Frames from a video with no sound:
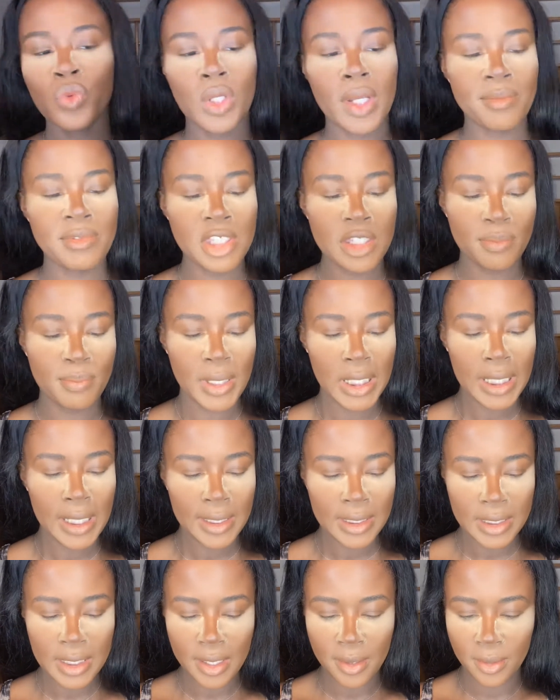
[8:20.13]
la petite
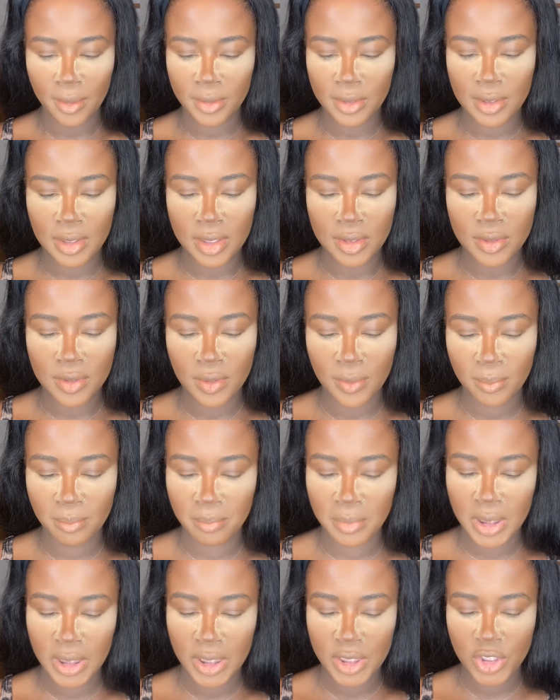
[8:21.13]
palette, la teinte
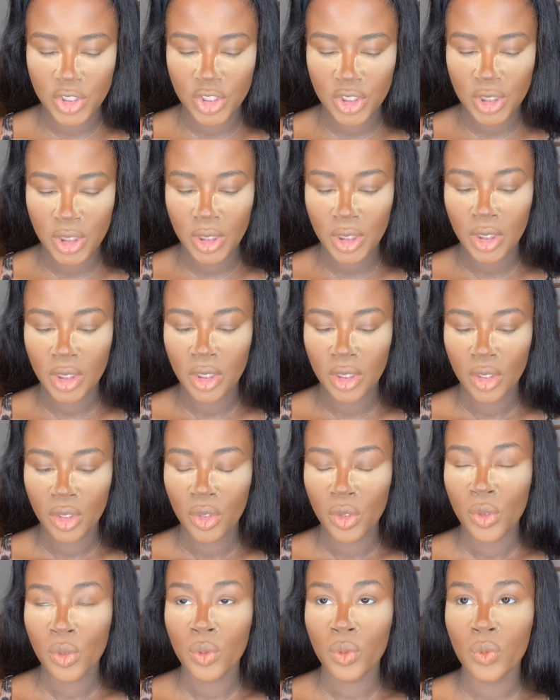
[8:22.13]
BSG
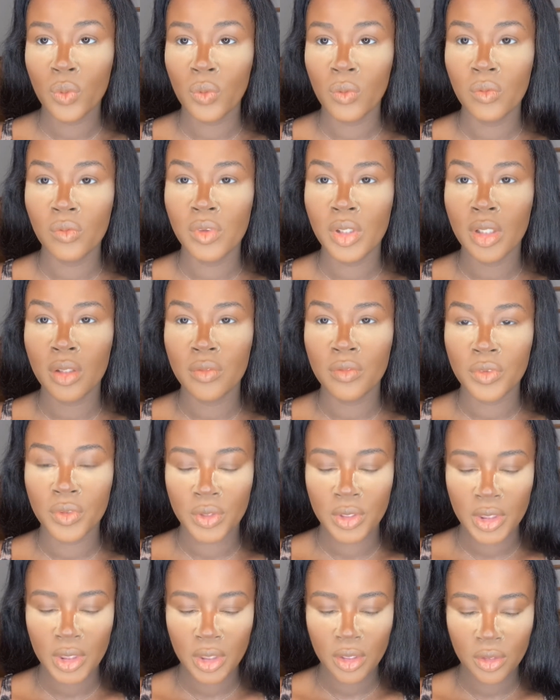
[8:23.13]
qu'on va
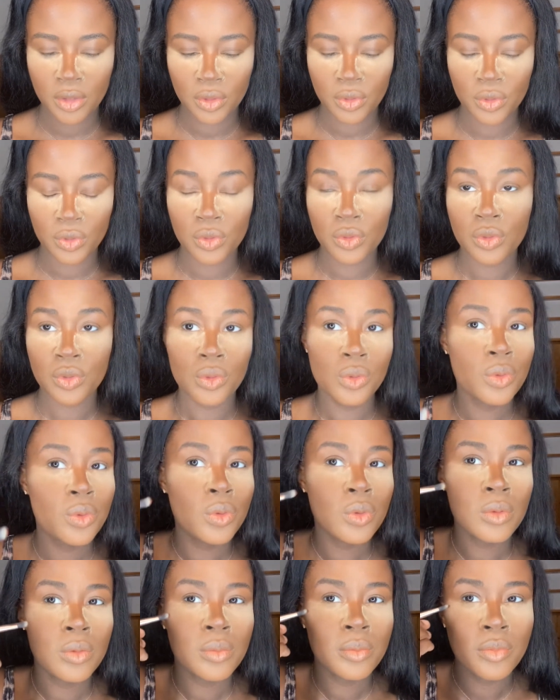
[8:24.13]
venir du
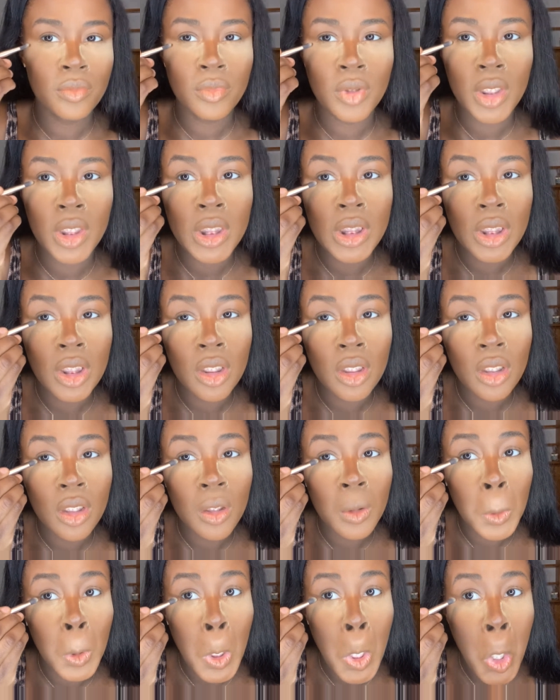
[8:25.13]
coup mettre
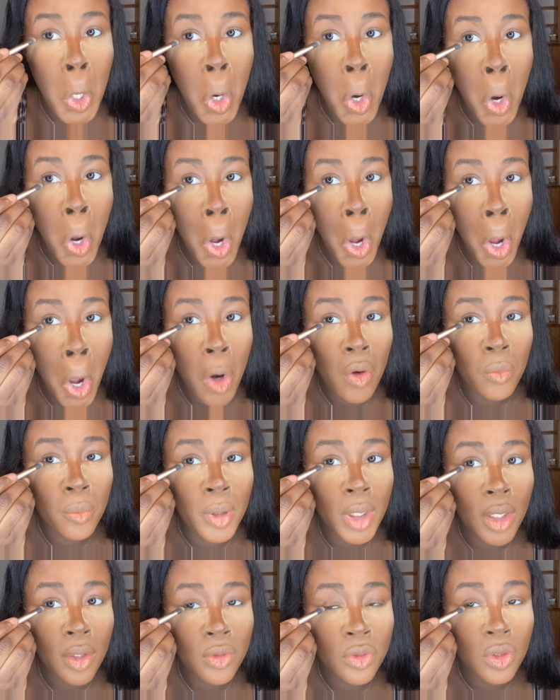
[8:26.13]
en
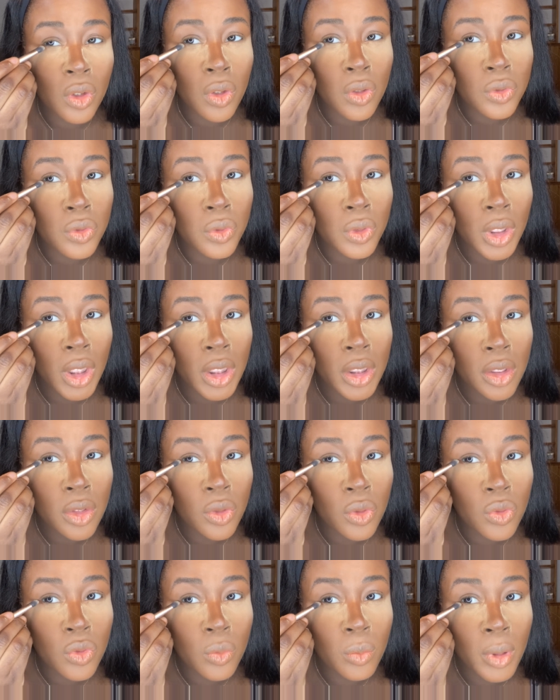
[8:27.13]
partant de la
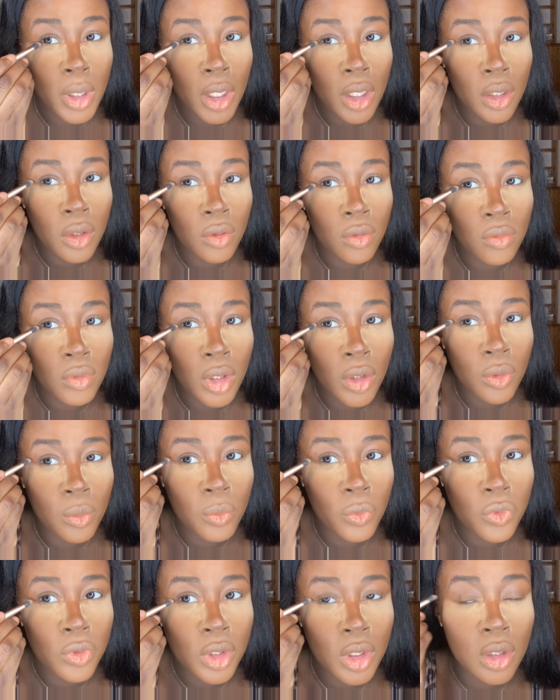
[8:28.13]
ligne du bas et on va
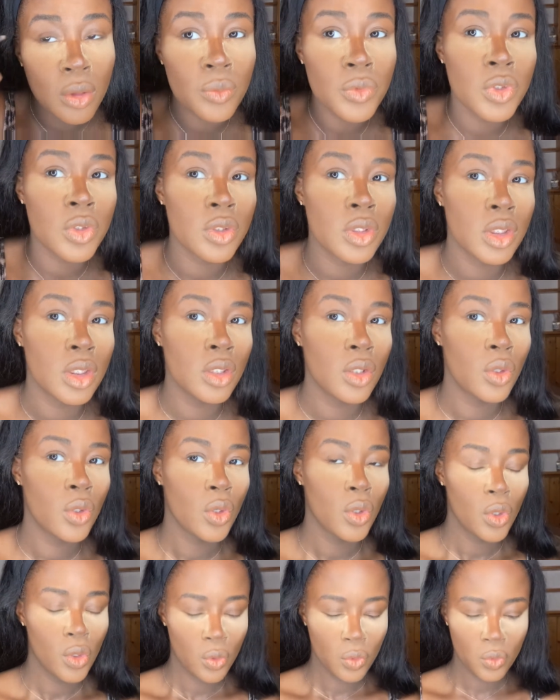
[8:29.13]
remonter comme ceci.
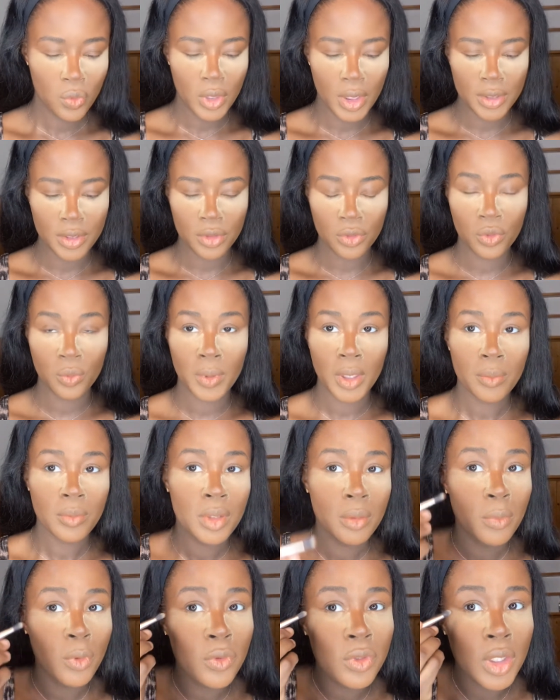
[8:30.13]
Oula, c'est super
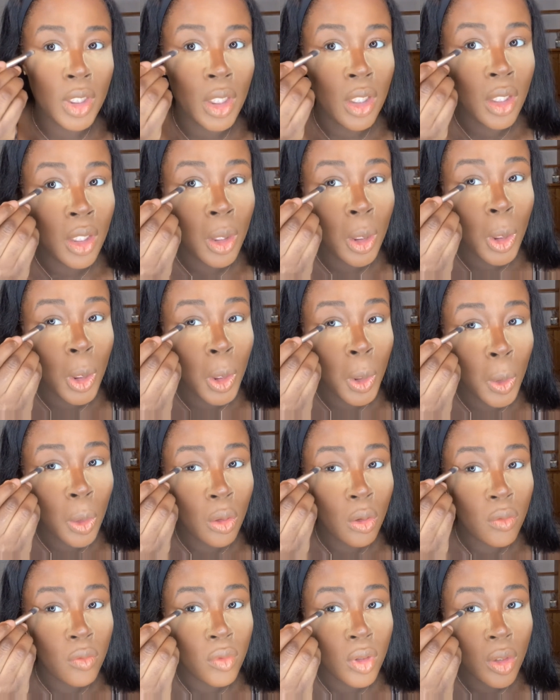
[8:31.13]
pigmenté.
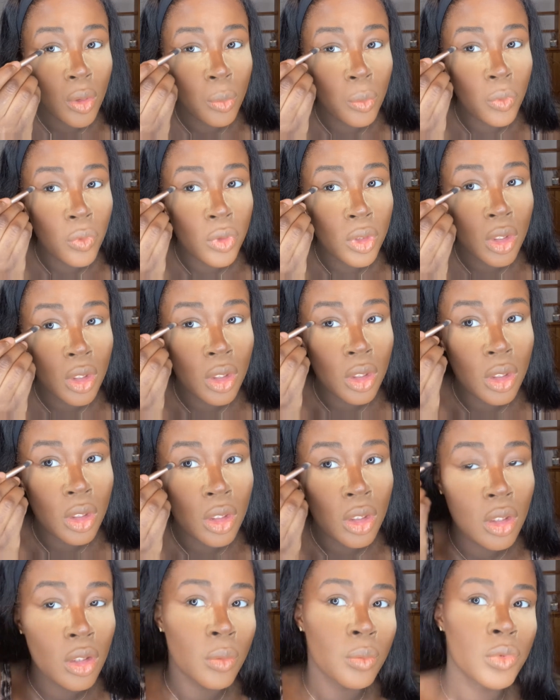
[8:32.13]
On va remonter
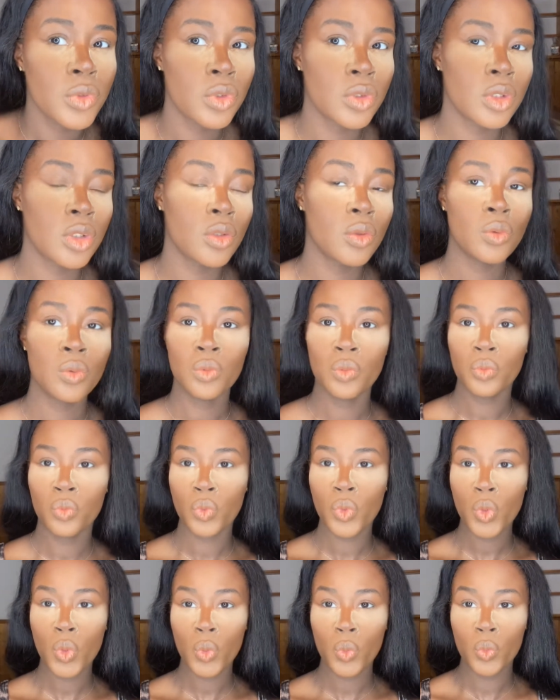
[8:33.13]
comme ceci.
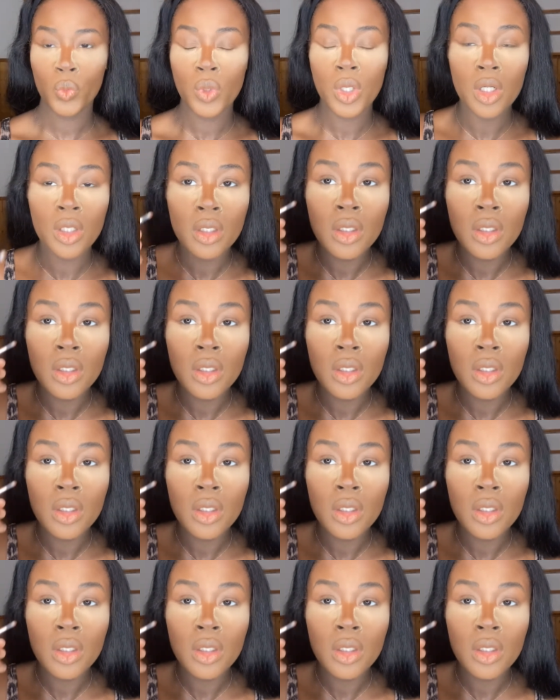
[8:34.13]
Wouh